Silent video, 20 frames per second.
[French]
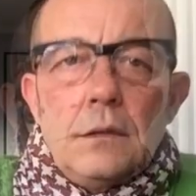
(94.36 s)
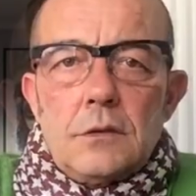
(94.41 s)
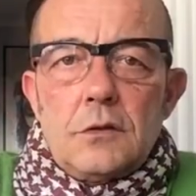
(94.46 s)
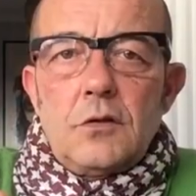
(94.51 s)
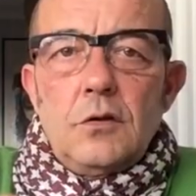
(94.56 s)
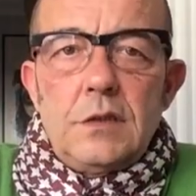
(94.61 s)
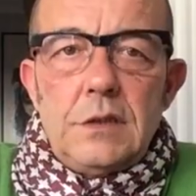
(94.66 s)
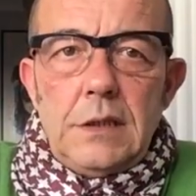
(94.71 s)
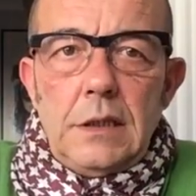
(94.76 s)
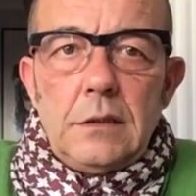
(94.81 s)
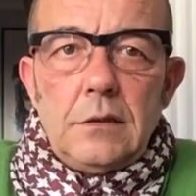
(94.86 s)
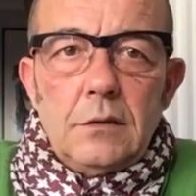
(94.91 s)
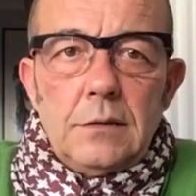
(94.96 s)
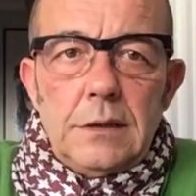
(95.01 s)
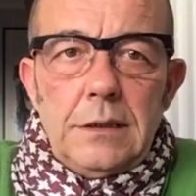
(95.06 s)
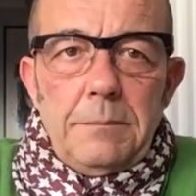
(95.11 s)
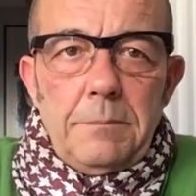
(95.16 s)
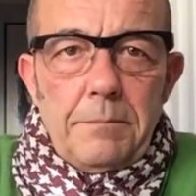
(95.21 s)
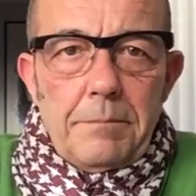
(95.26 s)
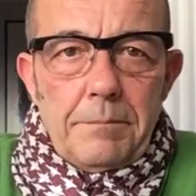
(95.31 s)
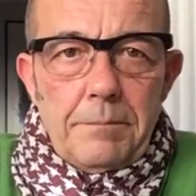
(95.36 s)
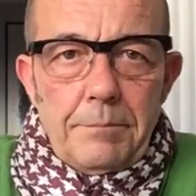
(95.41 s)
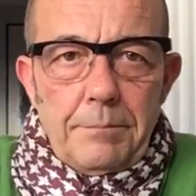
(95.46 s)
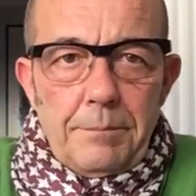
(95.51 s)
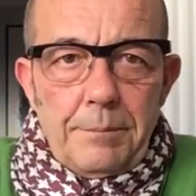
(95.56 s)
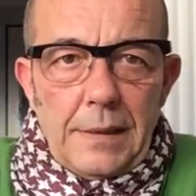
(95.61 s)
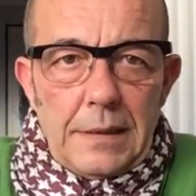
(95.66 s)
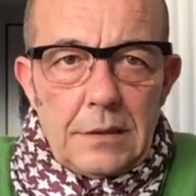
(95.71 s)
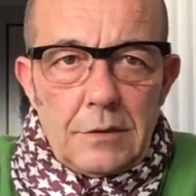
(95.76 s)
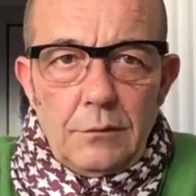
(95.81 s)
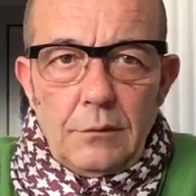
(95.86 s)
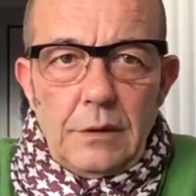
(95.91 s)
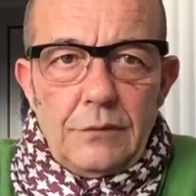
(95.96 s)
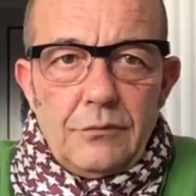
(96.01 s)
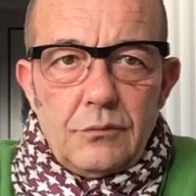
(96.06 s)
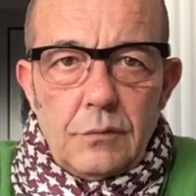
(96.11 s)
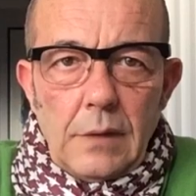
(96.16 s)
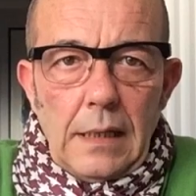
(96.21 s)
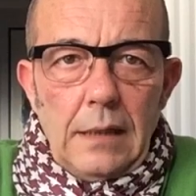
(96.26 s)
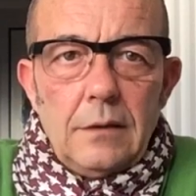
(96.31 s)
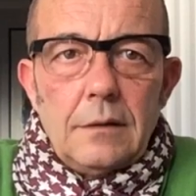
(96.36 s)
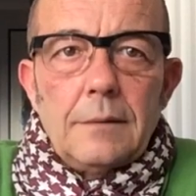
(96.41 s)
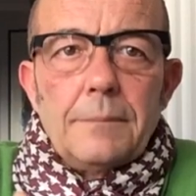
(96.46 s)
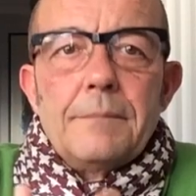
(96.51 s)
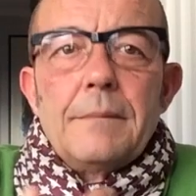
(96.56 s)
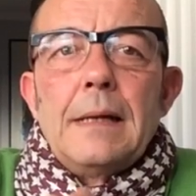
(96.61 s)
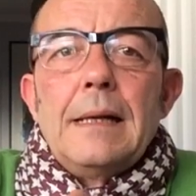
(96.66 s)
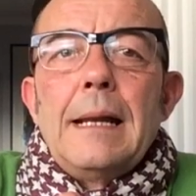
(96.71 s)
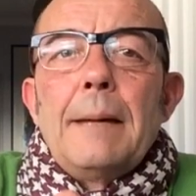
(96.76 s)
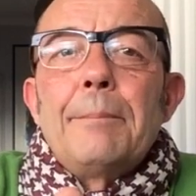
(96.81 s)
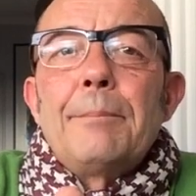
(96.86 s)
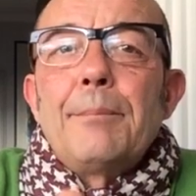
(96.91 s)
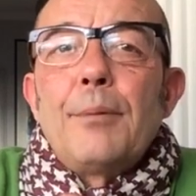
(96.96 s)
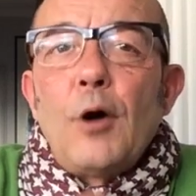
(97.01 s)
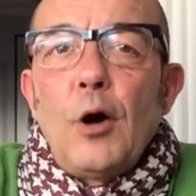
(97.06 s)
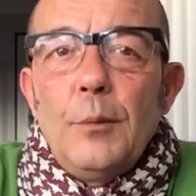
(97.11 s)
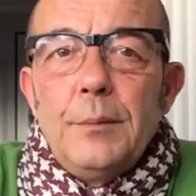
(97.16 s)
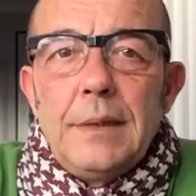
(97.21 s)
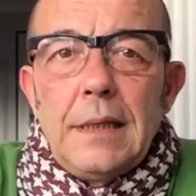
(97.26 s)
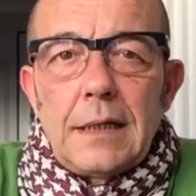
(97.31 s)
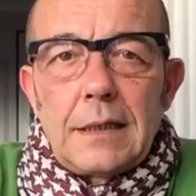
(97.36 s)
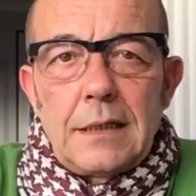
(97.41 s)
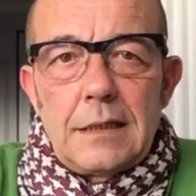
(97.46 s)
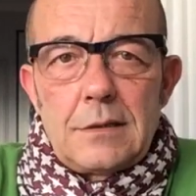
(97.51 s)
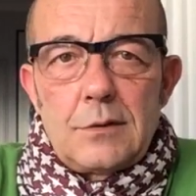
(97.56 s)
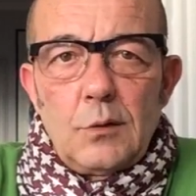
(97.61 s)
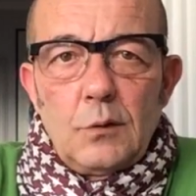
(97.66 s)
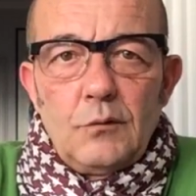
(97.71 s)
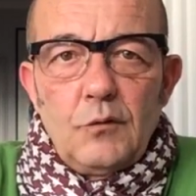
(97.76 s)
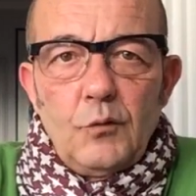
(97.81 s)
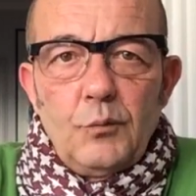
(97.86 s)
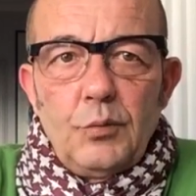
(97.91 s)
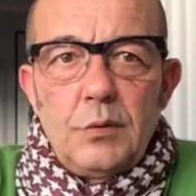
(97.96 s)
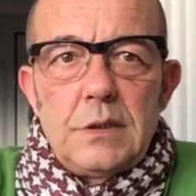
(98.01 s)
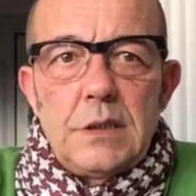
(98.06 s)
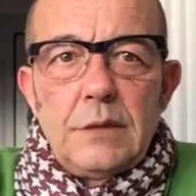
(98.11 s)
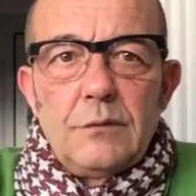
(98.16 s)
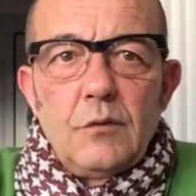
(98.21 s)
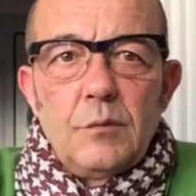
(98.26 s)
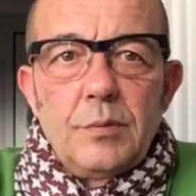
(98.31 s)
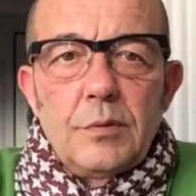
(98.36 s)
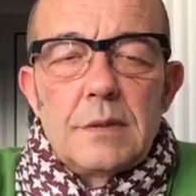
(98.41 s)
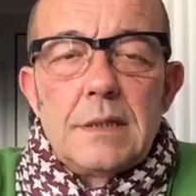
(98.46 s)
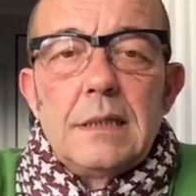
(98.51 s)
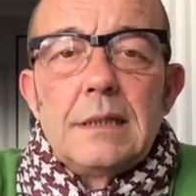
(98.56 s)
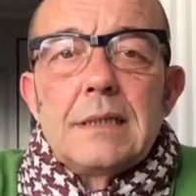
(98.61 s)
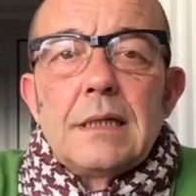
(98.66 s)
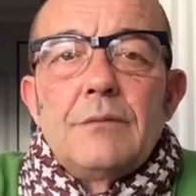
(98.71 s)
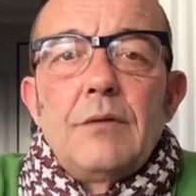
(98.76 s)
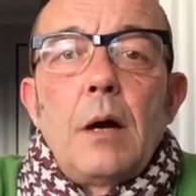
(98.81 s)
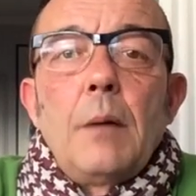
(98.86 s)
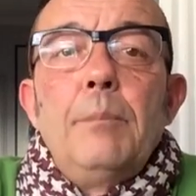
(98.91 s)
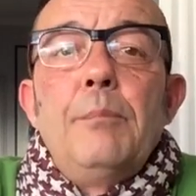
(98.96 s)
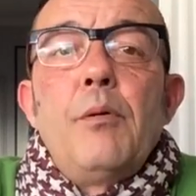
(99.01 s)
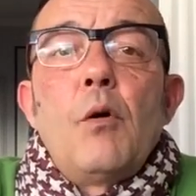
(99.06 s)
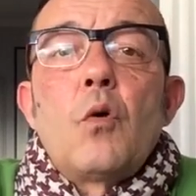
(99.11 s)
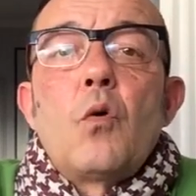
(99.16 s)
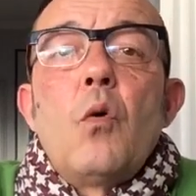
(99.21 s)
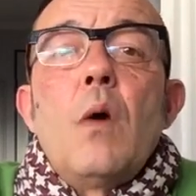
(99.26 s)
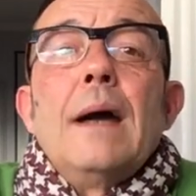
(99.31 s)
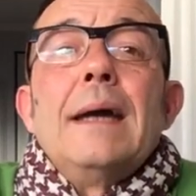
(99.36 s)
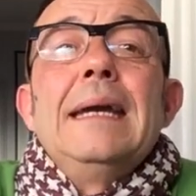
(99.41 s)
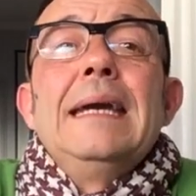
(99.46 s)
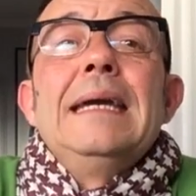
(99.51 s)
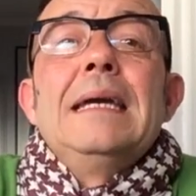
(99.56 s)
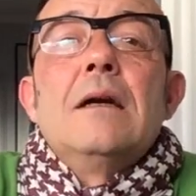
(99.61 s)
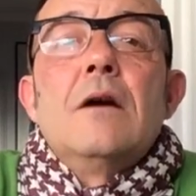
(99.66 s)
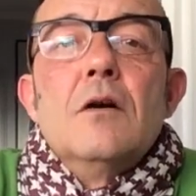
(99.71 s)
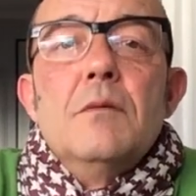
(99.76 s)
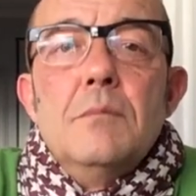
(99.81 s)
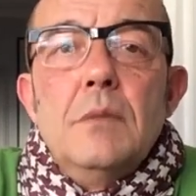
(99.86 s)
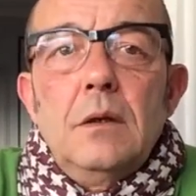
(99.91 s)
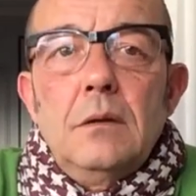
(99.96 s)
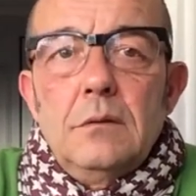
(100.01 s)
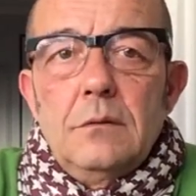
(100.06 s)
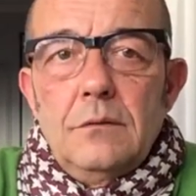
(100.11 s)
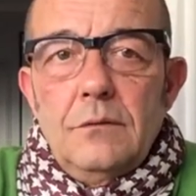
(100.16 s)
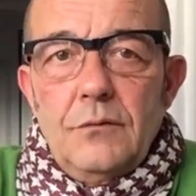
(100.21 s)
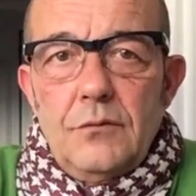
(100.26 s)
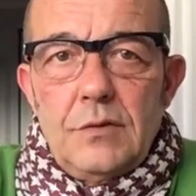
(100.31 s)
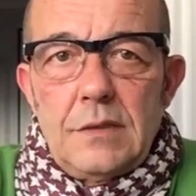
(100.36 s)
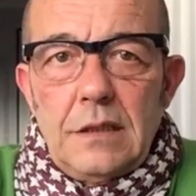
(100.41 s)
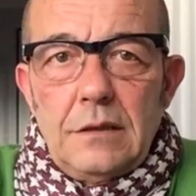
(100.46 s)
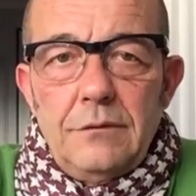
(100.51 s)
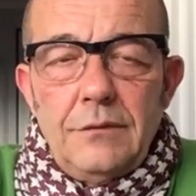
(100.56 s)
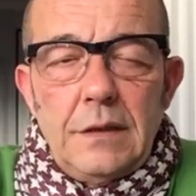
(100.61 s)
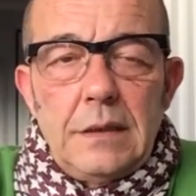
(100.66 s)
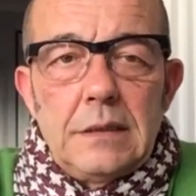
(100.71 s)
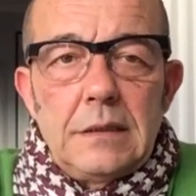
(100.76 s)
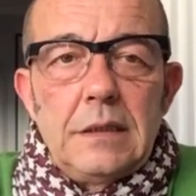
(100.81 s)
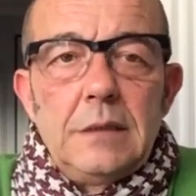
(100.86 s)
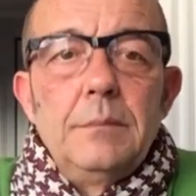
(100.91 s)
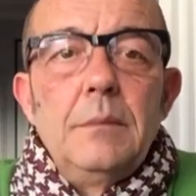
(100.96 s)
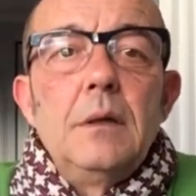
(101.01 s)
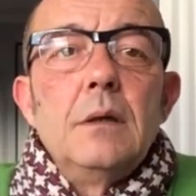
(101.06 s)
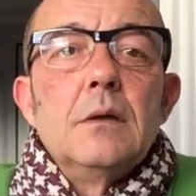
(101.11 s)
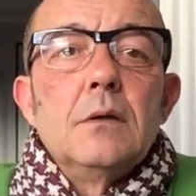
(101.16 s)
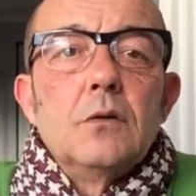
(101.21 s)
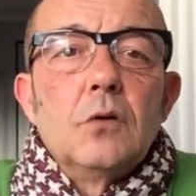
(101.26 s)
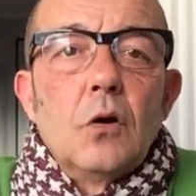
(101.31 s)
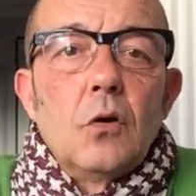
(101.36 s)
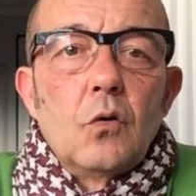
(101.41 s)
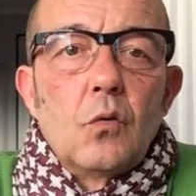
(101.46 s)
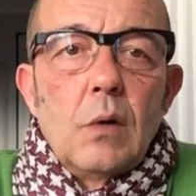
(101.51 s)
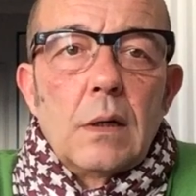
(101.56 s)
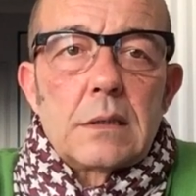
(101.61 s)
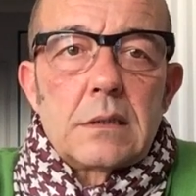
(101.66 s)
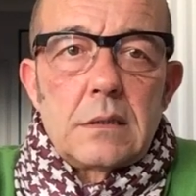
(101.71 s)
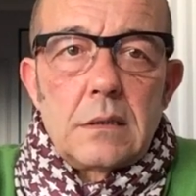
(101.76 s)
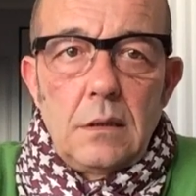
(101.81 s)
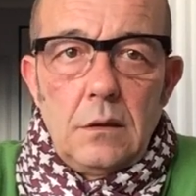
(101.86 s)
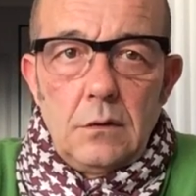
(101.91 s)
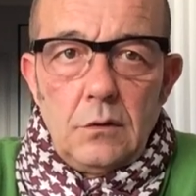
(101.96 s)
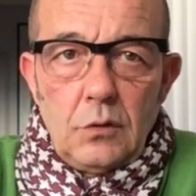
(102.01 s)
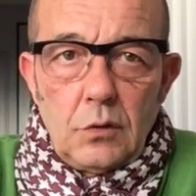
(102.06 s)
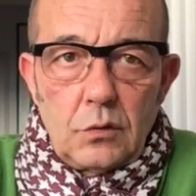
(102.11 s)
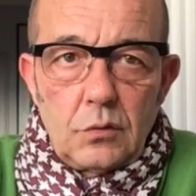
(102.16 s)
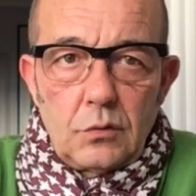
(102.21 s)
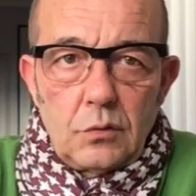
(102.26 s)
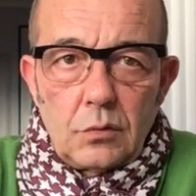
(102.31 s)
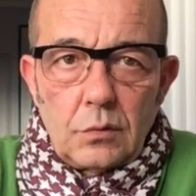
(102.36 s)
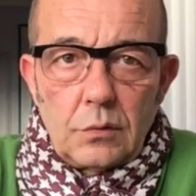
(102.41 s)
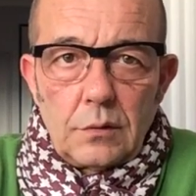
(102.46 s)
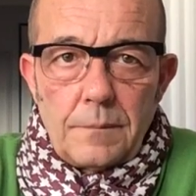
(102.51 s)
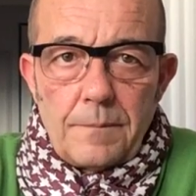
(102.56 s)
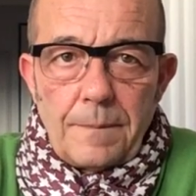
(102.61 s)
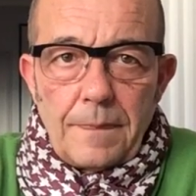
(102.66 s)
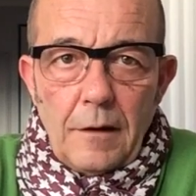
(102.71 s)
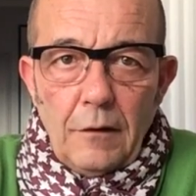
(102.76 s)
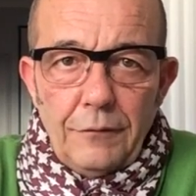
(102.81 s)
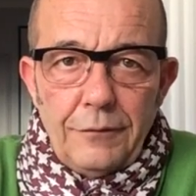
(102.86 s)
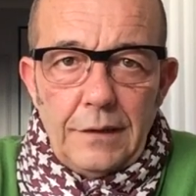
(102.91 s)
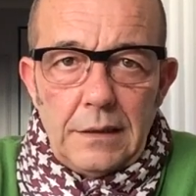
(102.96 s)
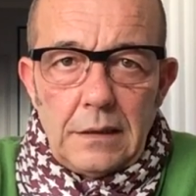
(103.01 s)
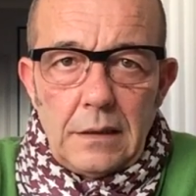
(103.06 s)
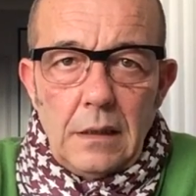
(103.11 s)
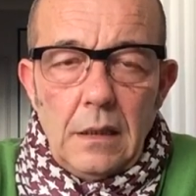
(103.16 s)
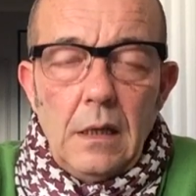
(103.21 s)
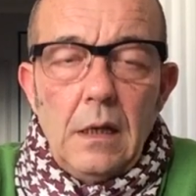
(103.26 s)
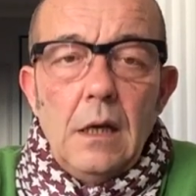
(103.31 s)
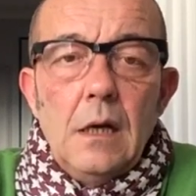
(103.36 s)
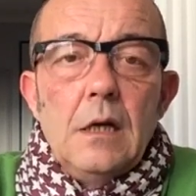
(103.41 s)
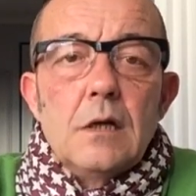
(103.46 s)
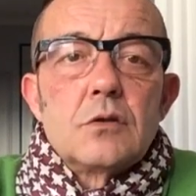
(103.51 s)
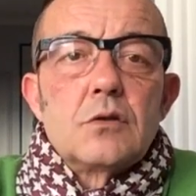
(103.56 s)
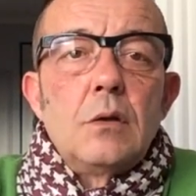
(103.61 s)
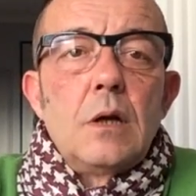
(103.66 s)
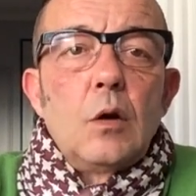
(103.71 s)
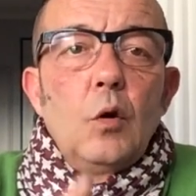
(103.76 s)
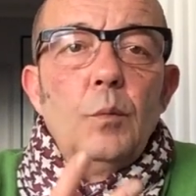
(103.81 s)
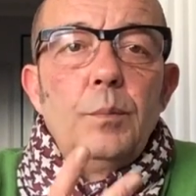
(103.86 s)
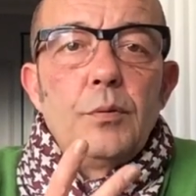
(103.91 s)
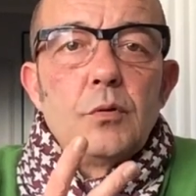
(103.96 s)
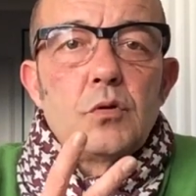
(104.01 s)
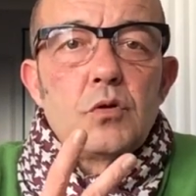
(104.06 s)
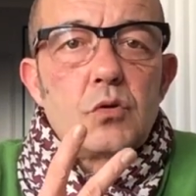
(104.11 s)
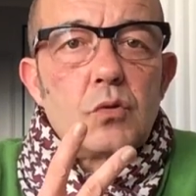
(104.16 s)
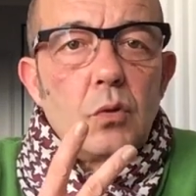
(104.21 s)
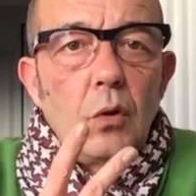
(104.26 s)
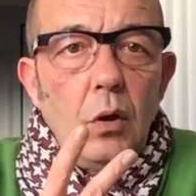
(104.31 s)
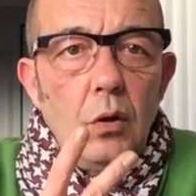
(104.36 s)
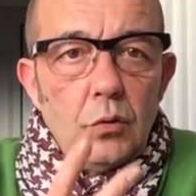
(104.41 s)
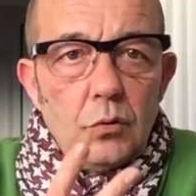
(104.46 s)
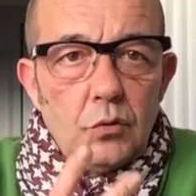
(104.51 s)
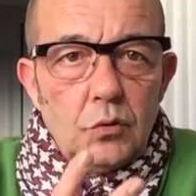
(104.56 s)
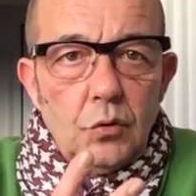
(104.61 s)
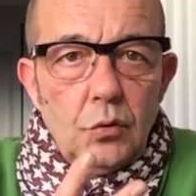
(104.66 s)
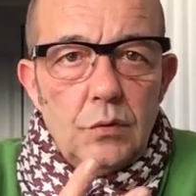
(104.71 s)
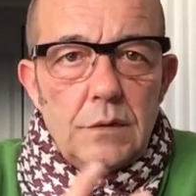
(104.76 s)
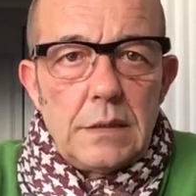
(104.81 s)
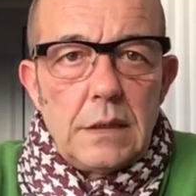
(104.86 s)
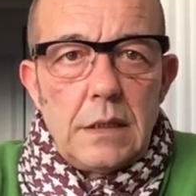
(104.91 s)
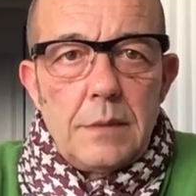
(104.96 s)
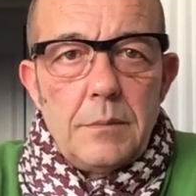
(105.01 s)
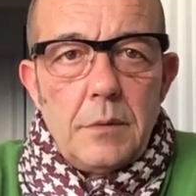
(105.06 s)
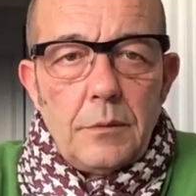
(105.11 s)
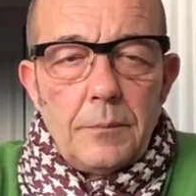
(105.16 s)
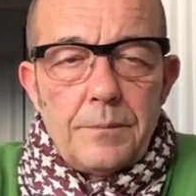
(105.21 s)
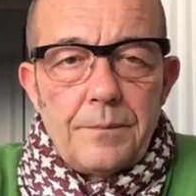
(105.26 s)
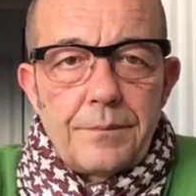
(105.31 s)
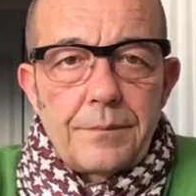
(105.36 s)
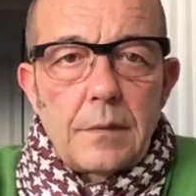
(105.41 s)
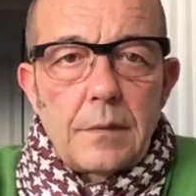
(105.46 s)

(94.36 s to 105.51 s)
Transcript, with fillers: ceci étant dit, passons à vous. Alors, la première question que vous puissiez vous poser est de savoir pourquoi et comment vous êtes victime d'angoisse nocturne. En fait, cela repose sur deux éléments.